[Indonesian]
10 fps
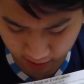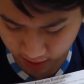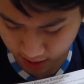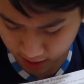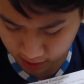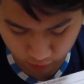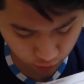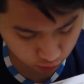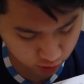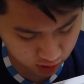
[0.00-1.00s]
nggak
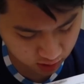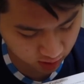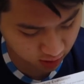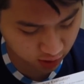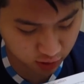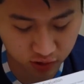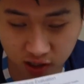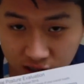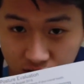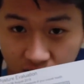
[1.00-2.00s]
lurus. Terus
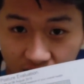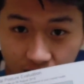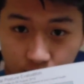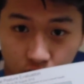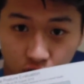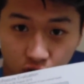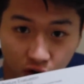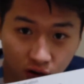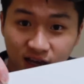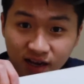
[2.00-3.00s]
ini juga agak bungkuk.